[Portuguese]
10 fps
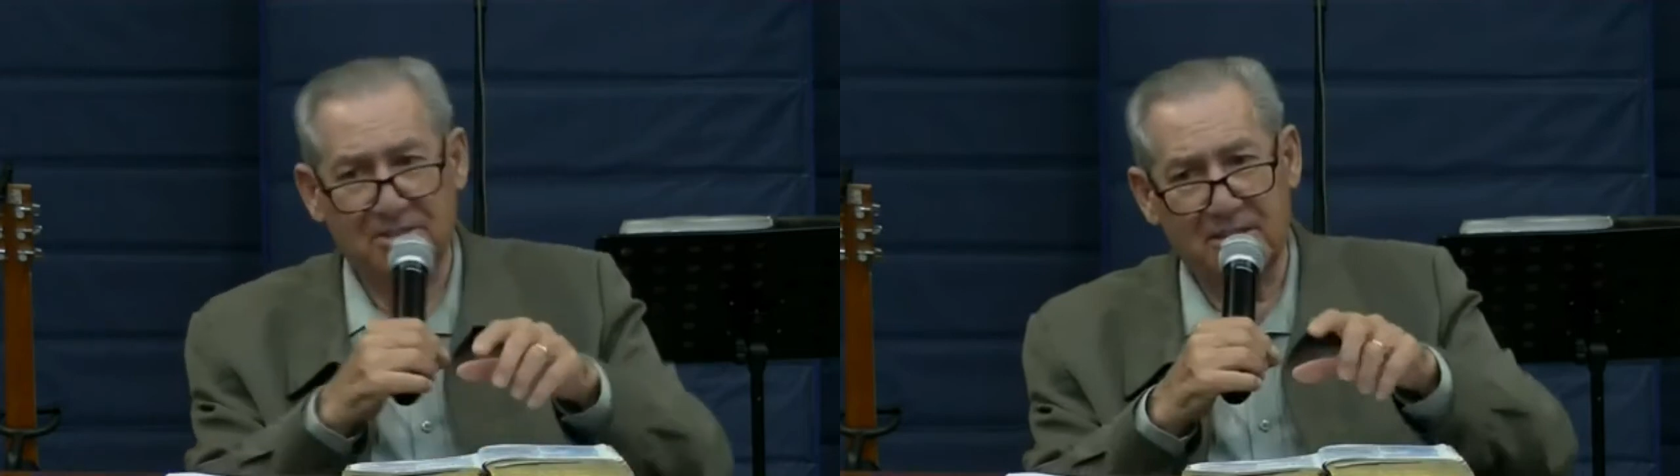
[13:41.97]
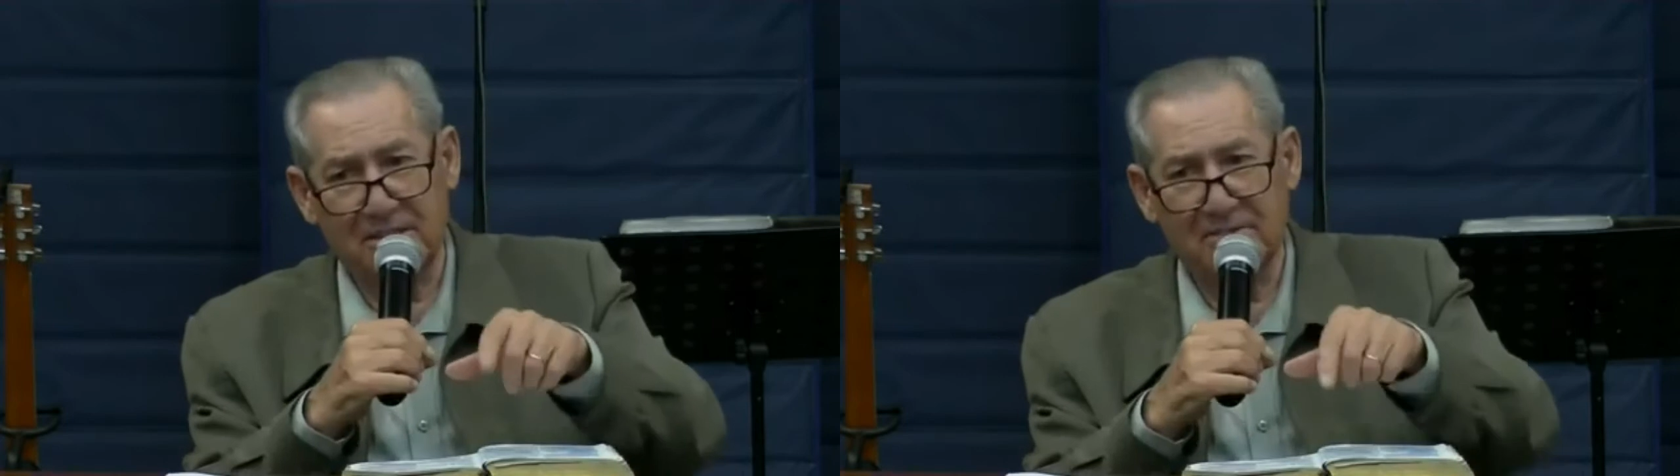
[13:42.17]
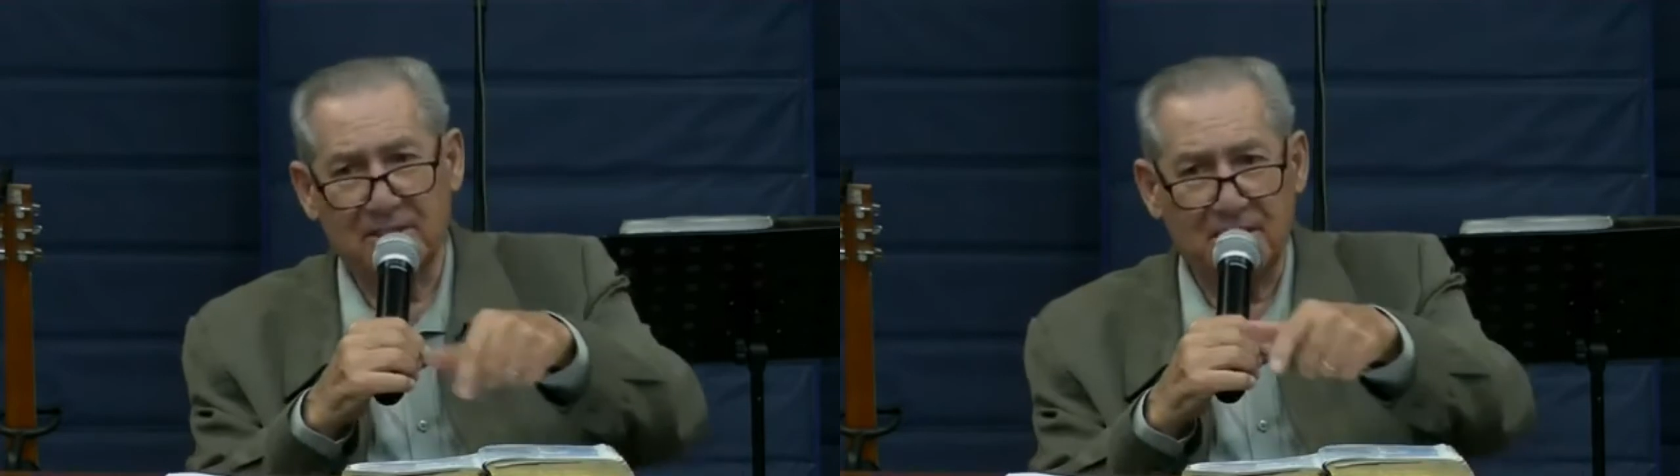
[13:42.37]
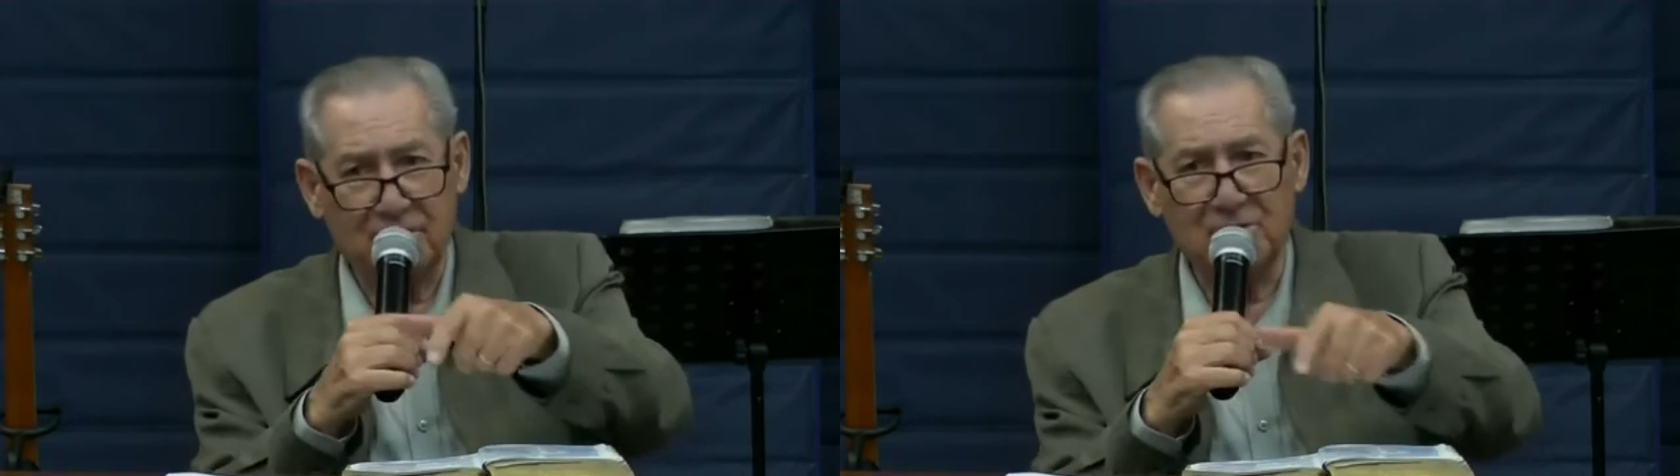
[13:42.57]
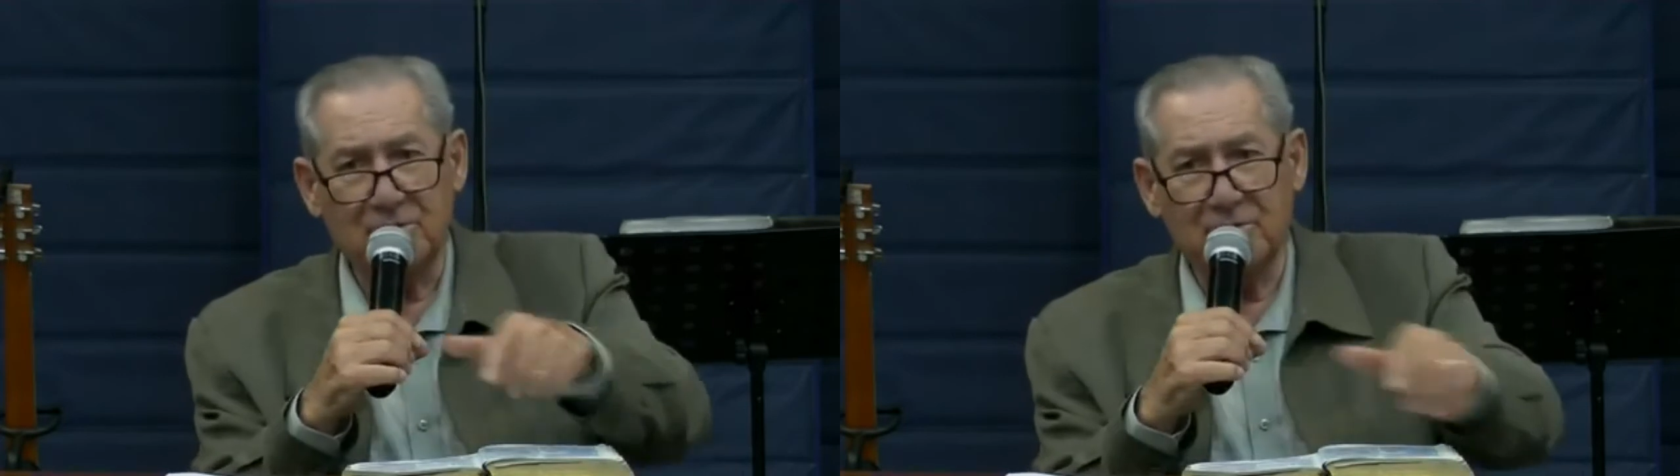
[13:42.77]
tem até
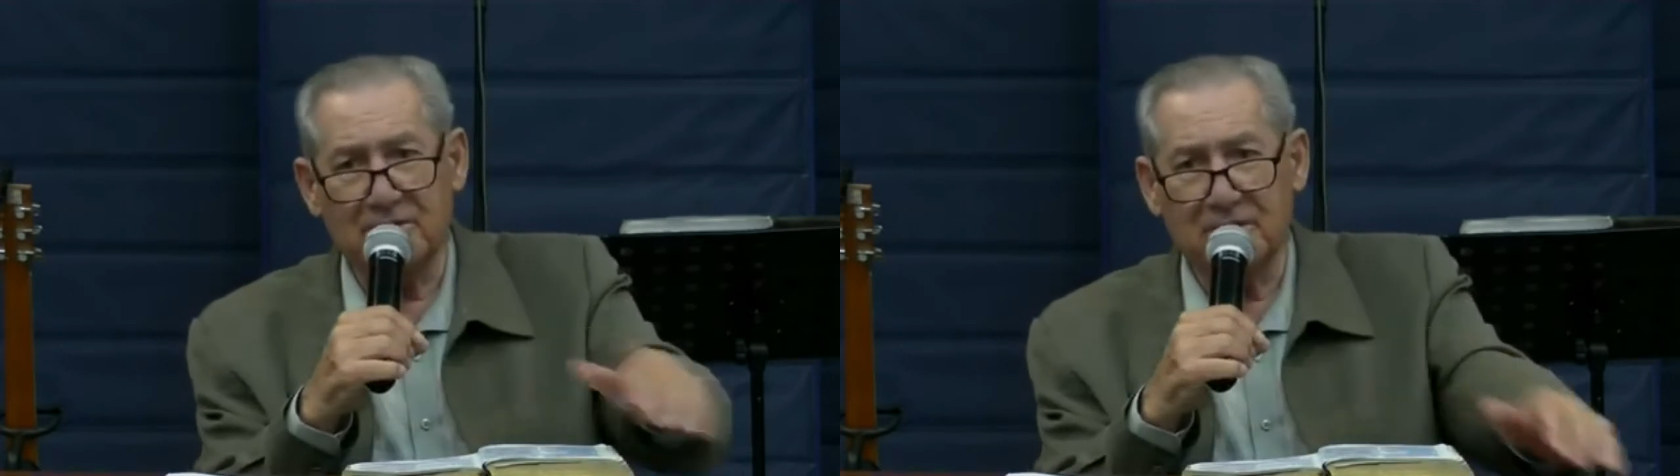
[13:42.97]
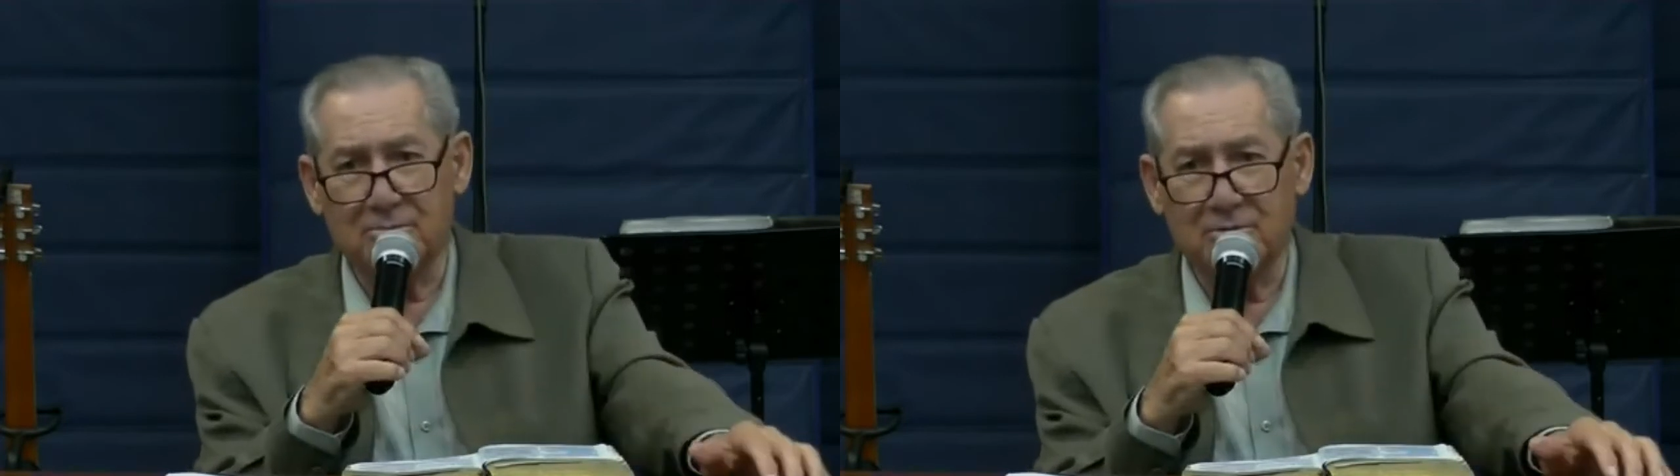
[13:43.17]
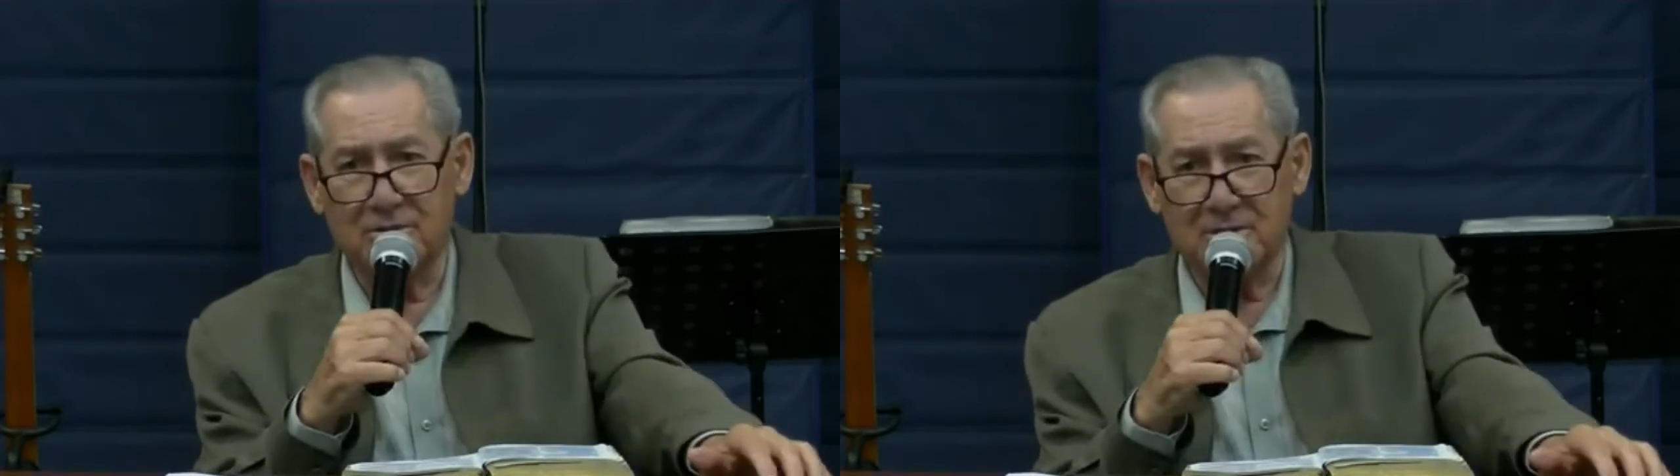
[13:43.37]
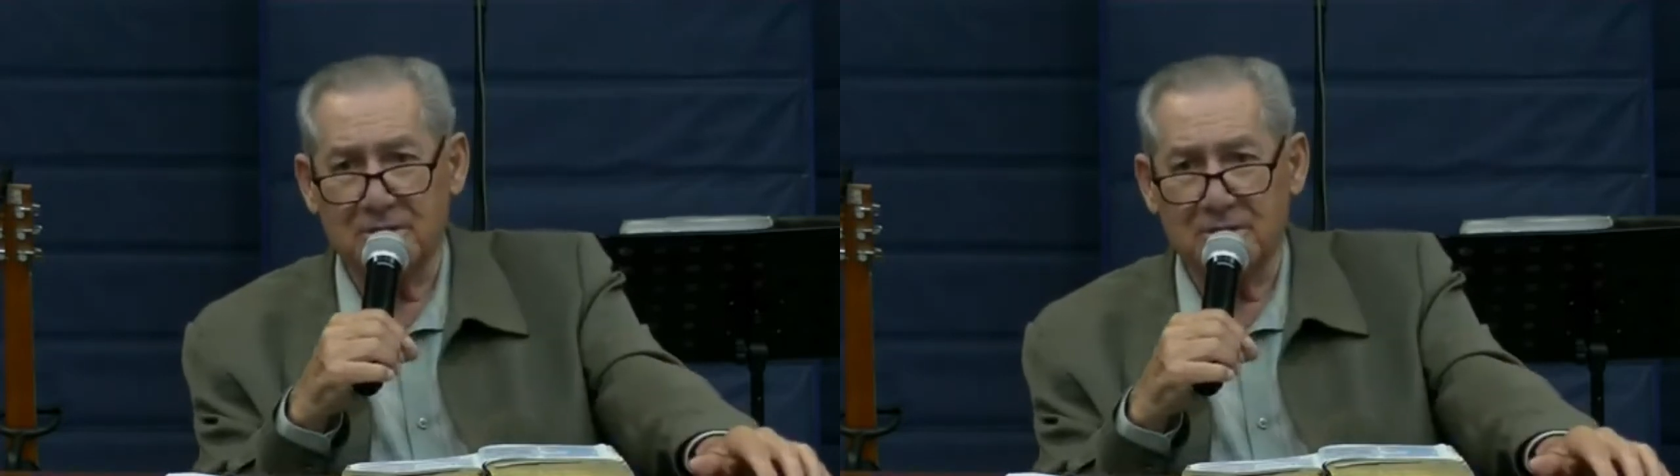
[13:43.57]
onde você pôr